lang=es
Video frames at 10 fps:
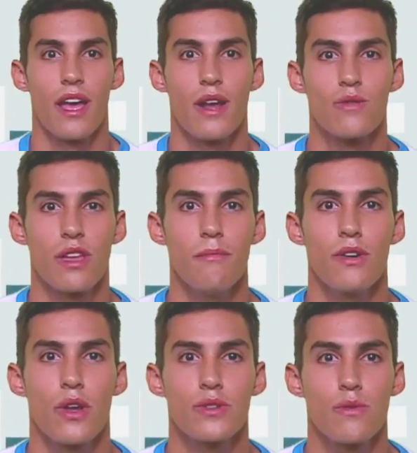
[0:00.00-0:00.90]
El
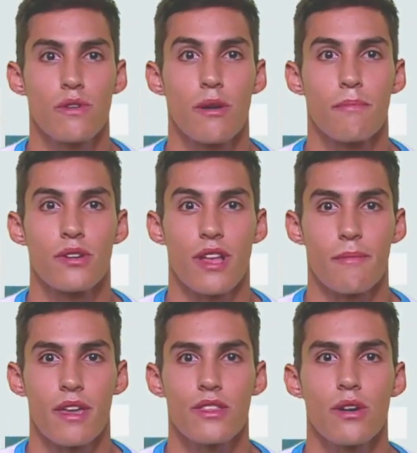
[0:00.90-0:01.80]
autismo no es un
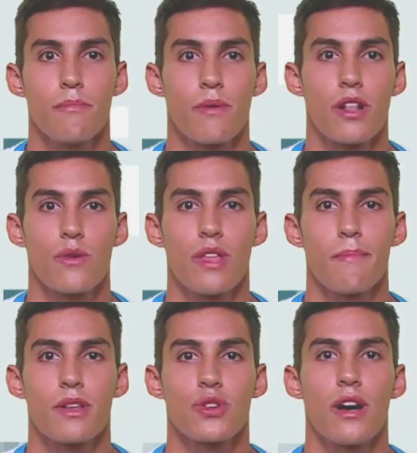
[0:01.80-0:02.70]
comportamiento por el que
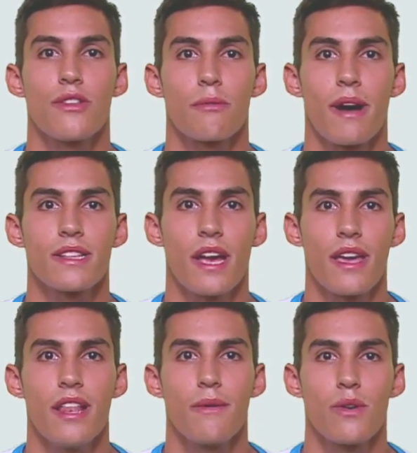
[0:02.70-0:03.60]
una persona normal se
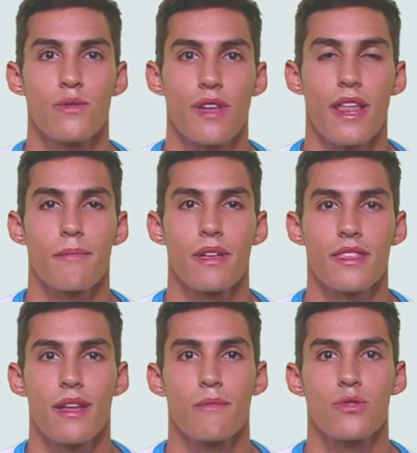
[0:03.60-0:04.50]
aísla
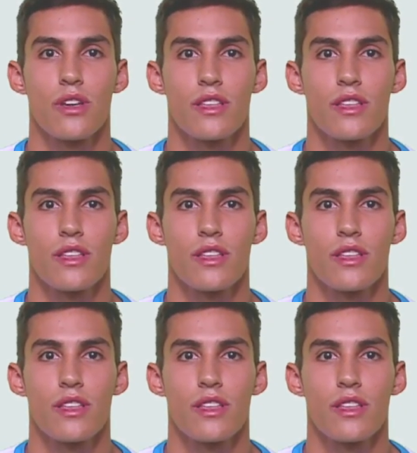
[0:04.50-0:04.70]
voluntariamente del mundo